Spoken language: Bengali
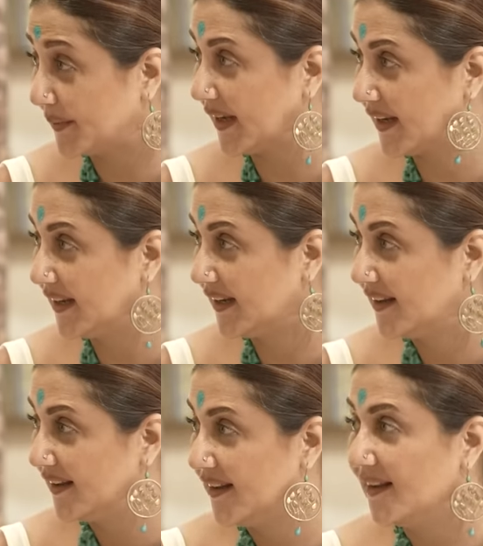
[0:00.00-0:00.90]
থাকে
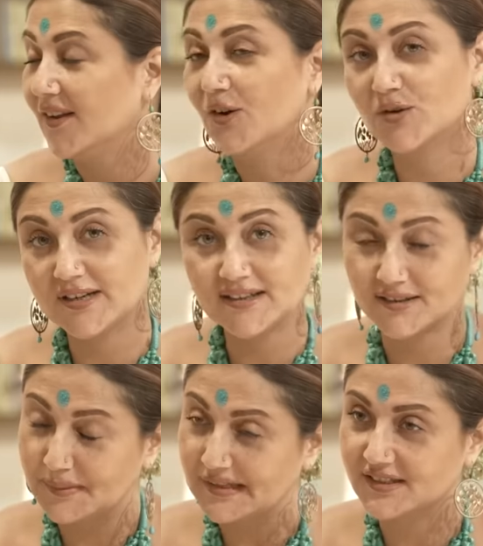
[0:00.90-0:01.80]
হ্যাঁ, হ্যাঁ, সেটা
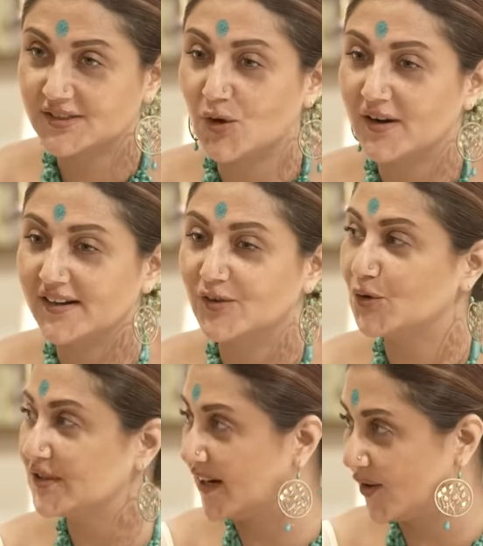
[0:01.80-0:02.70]

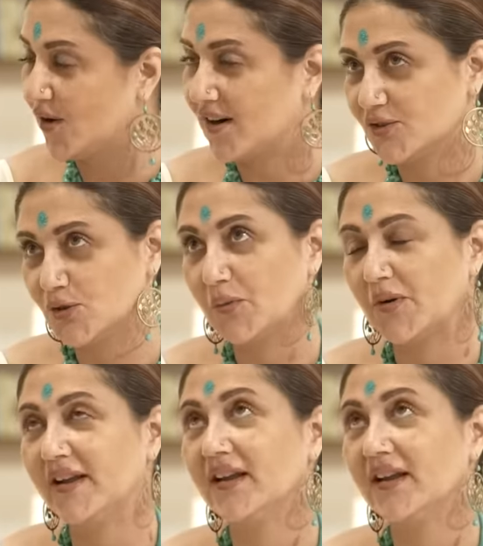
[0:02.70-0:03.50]
রোজগার করার সময়